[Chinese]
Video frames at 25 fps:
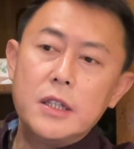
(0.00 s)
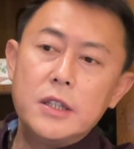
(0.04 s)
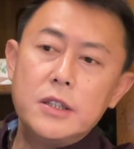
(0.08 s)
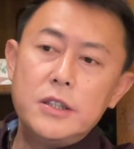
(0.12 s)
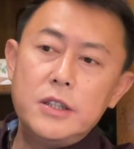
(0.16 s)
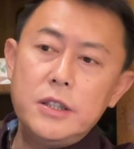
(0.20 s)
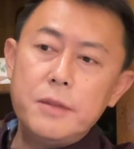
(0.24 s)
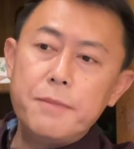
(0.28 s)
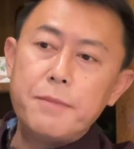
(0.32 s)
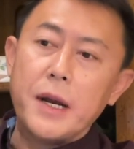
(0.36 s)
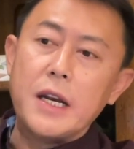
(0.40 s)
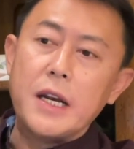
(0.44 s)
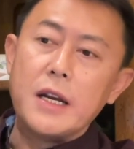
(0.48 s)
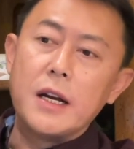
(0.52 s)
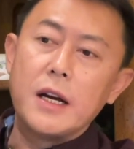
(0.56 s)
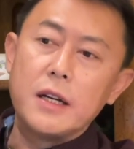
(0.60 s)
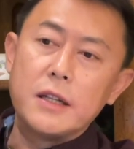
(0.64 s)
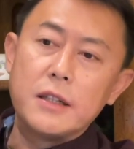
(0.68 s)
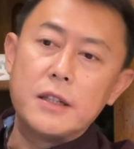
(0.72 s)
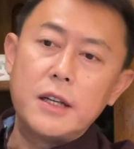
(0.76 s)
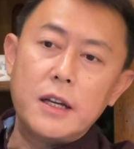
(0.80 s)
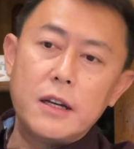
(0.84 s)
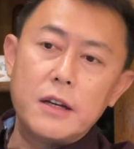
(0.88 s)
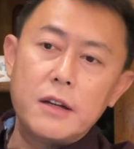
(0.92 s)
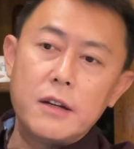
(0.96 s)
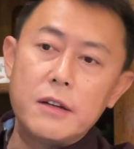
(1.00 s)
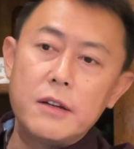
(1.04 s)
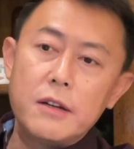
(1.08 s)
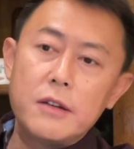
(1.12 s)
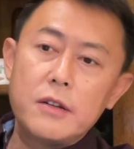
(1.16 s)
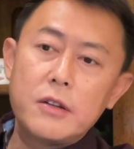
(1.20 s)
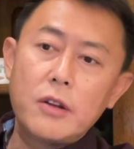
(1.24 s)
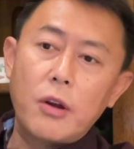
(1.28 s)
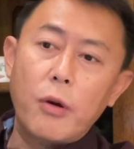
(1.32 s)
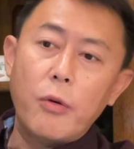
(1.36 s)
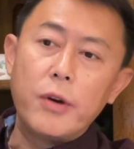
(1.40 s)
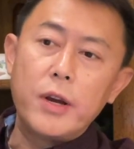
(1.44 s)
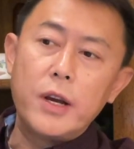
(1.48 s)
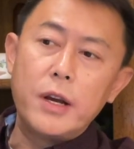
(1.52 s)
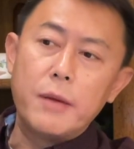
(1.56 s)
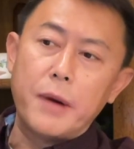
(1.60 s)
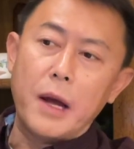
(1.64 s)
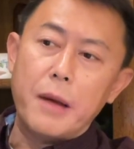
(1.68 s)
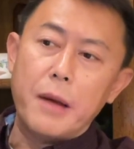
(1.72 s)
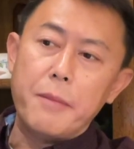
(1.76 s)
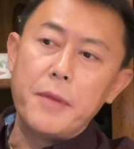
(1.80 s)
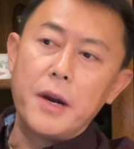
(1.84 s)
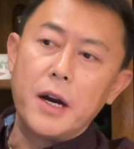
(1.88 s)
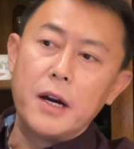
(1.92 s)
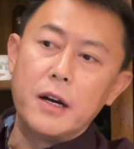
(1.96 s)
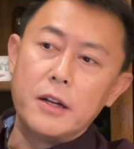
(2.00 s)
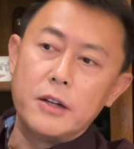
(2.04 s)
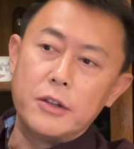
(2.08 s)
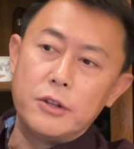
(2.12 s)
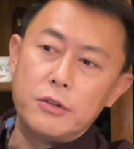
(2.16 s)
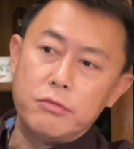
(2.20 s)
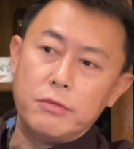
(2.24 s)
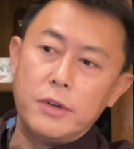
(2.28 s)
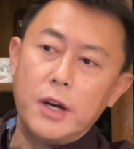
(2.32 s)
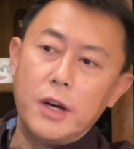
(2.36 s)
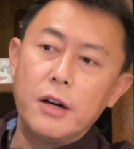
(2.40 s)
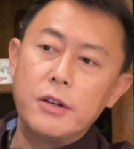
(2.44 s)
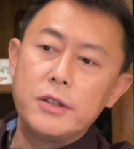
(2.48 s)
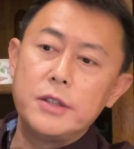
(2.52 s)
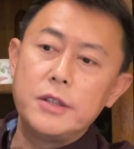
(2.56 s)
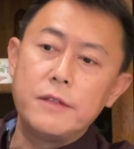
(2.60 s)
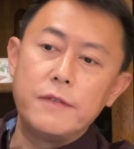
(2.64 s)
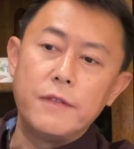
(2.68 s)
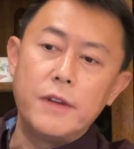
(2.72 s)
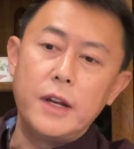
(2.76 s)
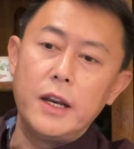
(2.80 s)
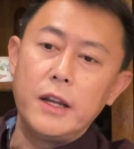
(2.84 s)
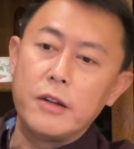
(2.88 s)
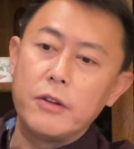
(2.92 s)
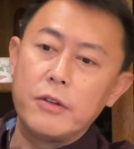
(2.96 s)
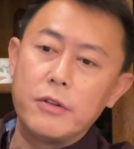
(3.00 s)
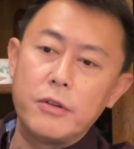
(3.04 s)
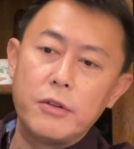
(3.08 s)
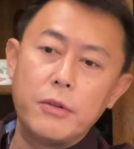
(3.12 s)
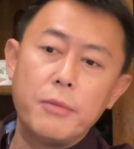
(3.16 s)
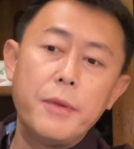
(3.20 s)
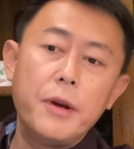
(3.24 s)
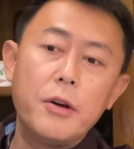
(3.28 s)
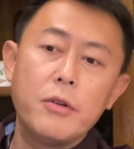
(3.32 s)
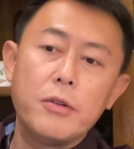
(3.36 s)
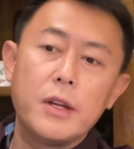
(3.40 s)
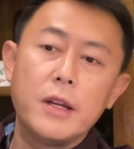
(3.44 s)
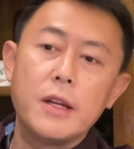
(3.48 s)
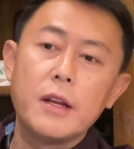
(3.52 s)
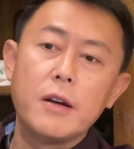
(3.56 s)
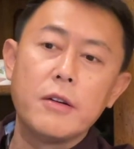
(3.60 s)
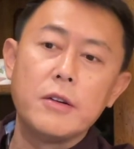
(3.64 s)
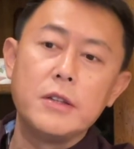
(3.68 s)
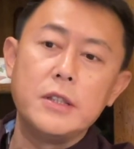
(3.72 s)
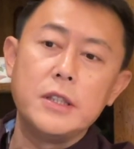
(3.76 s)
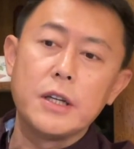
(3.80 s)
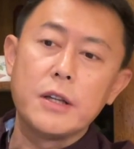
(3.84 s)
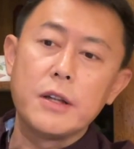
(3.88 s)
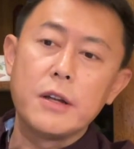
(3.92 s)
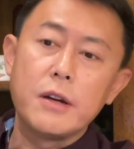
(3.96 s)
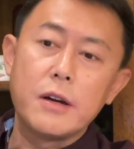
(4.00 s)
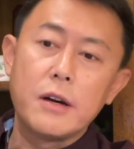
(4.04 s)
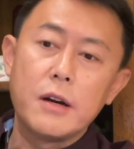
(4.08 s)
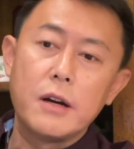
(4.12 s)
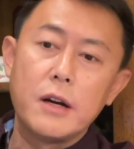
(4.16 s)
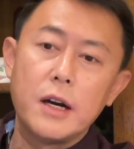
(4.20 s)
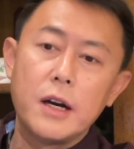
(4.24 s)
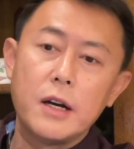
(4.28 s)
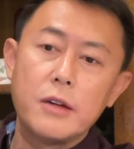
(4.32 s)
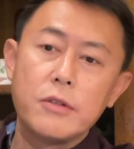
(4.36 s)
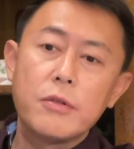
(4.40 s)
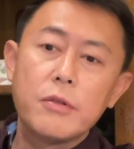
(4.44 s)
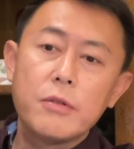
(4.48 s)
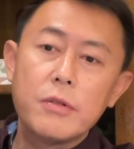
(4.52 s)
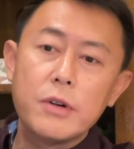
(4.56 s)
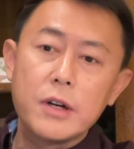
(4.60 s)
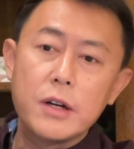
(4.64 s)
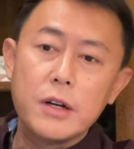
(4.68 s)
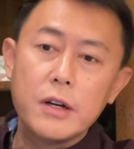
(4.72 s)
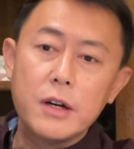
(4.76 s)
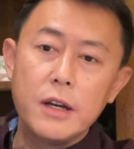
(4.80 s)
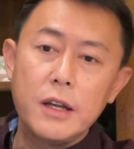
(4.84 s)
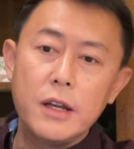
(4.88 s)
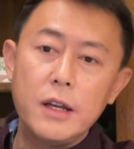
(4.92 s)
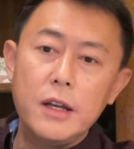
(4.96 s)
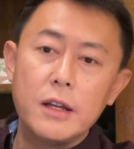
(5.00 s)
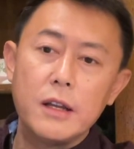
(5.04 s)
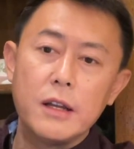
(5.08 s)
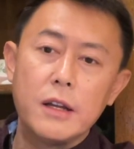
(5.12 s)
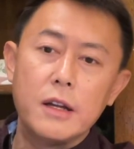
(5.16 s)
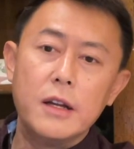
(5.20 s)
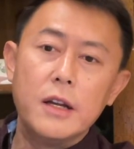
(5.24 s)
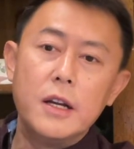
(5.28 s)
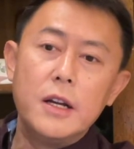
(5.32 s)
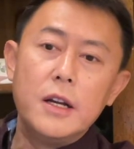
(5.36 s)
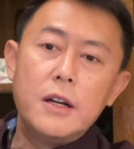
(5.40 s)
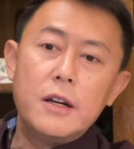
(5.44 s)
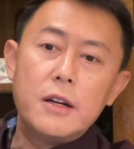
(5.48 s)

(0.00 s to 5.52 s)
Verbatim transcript: 基本上这个头一个版面的主要新闻里头都没有提到疫情的事儿啊，都是各地的